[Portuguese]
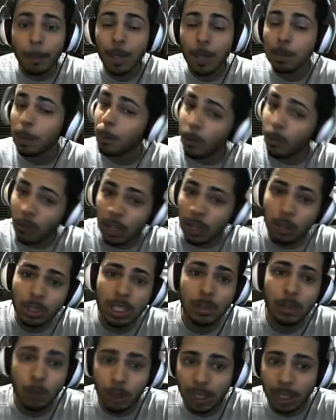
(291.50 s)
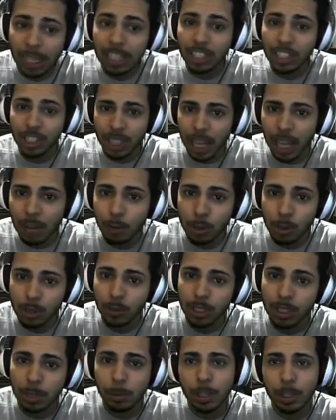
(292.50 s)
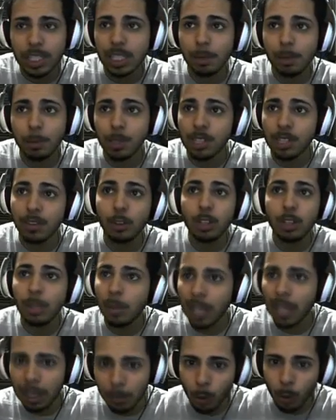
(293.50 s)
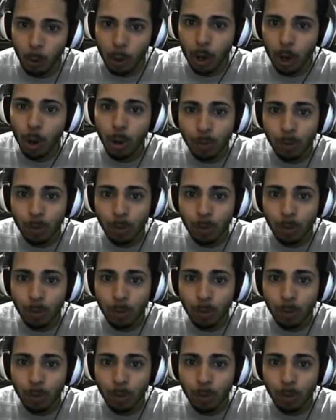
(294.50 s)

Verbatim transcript: Mas para provar que o servidor está instável, se você, por exemplo, tiver no Quimeramon,